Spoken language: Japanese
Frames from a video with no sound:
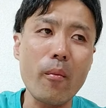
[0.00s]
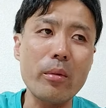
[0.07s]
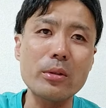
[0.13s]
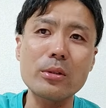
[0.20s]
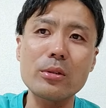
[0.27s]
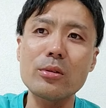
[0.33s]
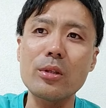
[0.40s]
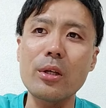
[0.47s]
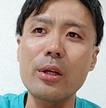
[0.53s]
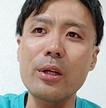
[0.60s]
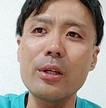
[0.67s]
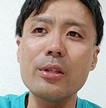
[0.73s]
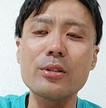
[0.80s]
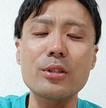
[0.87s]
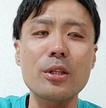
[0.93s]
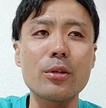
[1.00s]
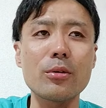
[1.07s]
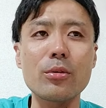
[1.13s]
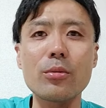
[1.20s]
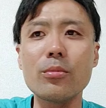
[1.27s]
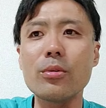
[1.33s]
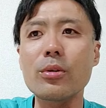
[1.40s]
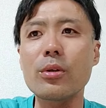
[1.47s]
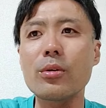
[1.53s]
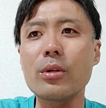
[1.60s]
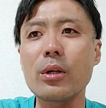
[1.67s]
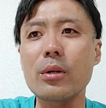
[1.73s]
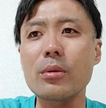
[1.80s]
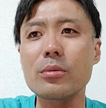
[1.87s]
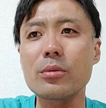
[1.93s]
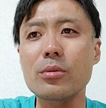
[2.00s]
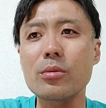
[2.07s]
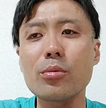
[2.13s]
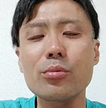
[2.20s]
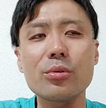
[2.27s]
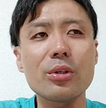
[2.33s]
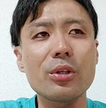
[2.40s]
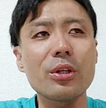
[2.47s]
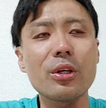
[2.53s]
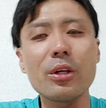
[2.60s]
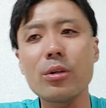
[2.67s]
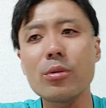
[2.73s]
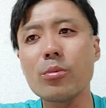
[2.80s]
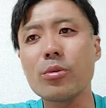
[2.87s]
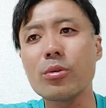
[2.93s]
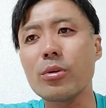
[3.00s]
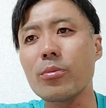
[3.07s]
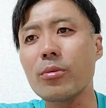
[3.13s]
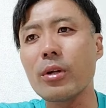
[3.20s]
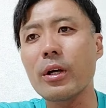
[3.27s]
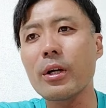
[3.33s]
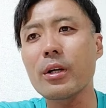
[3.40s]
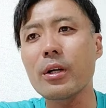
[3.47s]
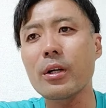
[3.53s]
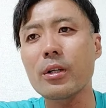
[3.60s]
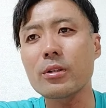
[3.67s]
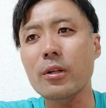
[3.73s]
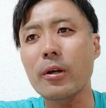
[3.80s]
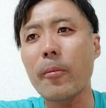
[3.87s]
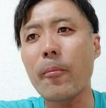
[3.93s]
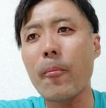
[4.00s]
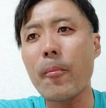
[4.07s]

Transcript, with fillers: 別にええんちゃうんと思うけどなその特定できるもんでもないからさ